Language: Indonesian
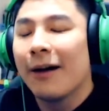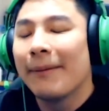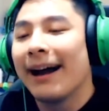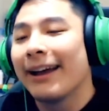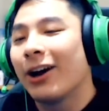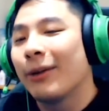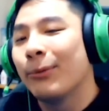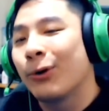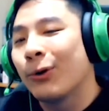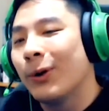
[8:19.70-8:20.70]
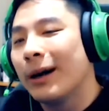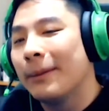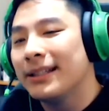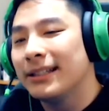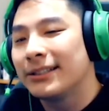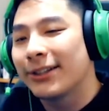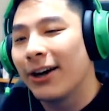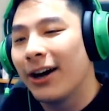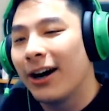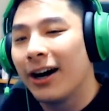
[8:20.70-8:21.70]
oh my god buku dua biji
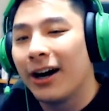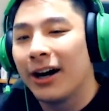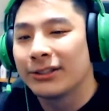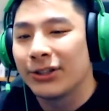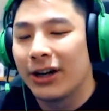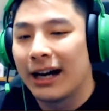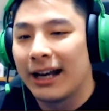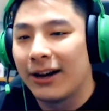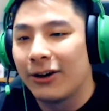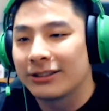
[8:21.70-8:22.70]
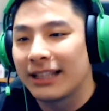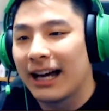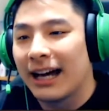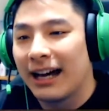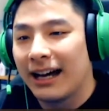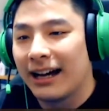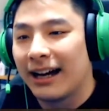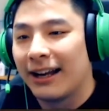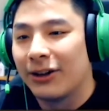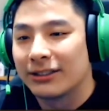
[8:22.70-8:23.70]
co, co nggak ada otak nggak ada